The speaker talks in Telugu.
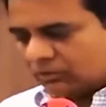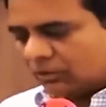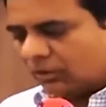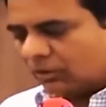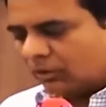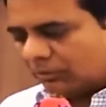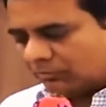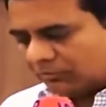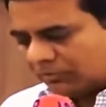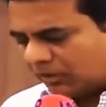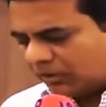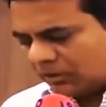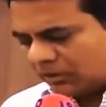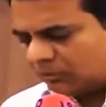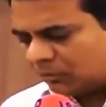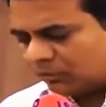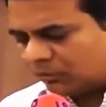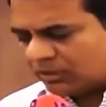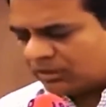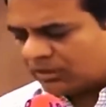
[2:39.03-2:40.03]
ఇందులో
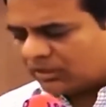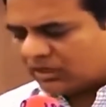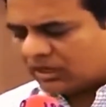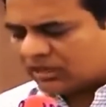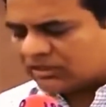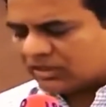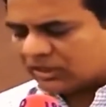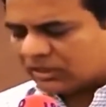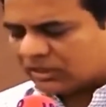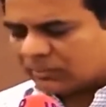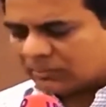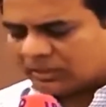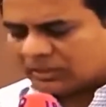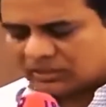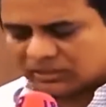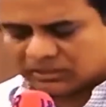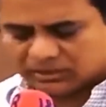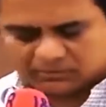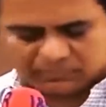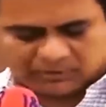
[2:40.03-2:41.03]
నేనేదో ఊరికి నిరాధారంగా
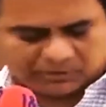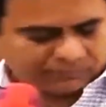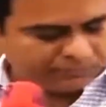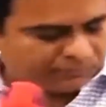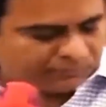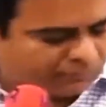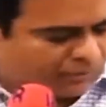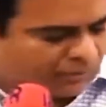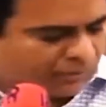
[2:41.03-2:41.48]
మాట్లాడడం లేదు